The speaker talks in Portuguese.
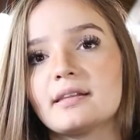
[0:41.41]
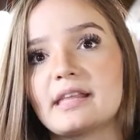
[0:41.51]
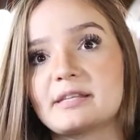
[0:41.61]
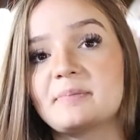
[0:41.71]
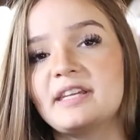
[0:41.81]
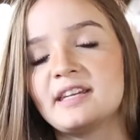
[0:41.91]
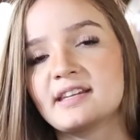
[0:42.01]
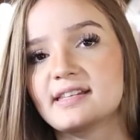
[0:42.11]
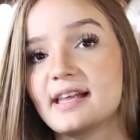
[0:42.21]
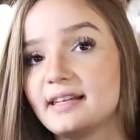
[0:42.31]
Das
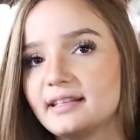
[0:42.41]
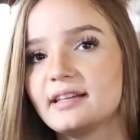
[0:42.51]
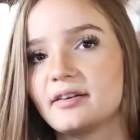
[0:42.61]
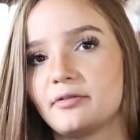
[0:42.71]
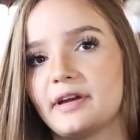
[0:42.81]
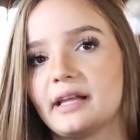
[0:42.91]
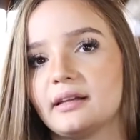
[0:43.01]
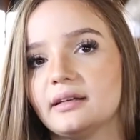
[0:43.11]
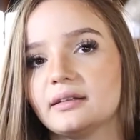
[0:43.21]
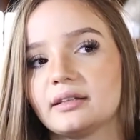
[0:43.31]
meninas ali da
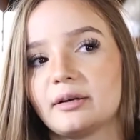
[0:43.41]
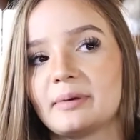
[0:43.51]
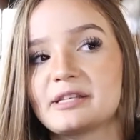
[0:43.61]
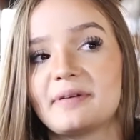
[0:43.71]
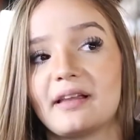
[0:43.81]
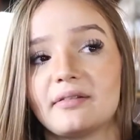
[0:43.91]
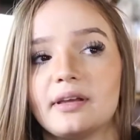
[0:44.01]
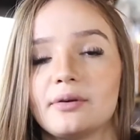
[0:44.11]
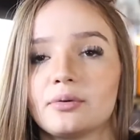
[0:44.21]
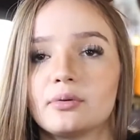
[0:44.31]
novela, que eu mais falava.
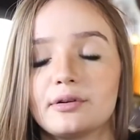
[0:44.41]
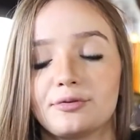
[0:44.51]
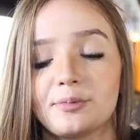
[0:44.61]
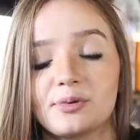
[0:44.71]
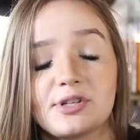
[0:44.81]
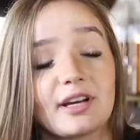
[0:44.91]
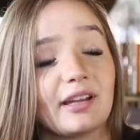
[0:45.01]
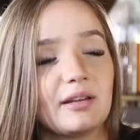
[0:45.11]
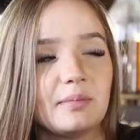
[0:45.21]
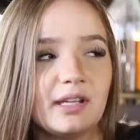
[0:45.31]
Eu nunca fui muito
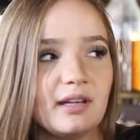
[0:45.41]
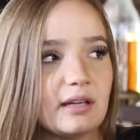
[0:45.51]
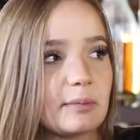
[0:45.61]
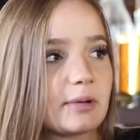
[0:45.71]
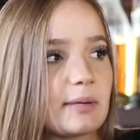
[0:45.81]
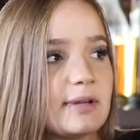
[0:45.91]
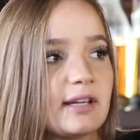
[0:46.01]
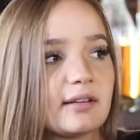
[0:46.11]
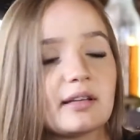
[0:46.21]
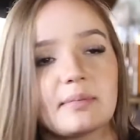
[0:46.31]
chegada em menina, porque
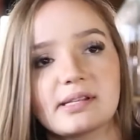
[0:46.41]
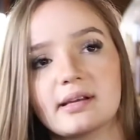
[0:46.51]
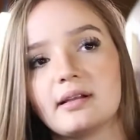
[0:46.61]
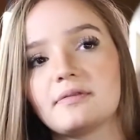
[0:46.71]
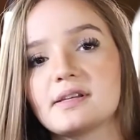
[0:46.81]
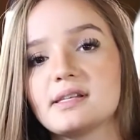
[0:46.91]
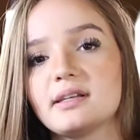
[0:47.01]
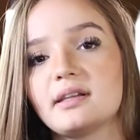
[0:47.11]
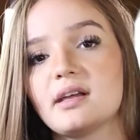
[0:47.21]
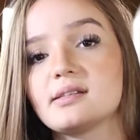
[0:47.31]
menina tem mais aquela
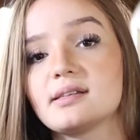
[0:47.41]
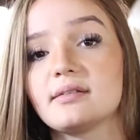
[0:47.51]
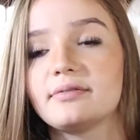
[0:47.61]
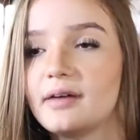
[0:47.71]
facilidade de ser